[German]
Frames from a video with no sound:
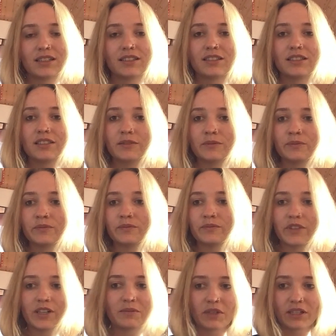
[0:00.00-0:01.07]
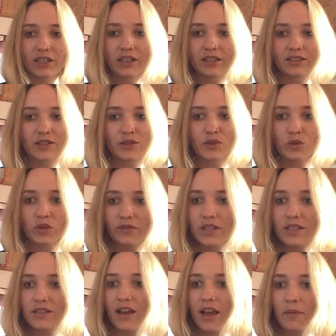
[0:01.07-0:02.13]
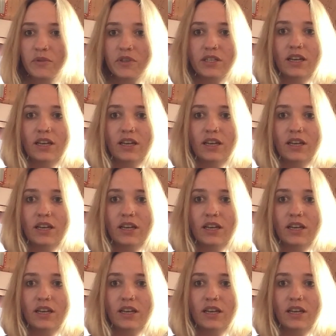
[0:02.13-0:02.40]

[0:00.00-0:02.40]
ähm, weil man kennt ja so gewisse Apps,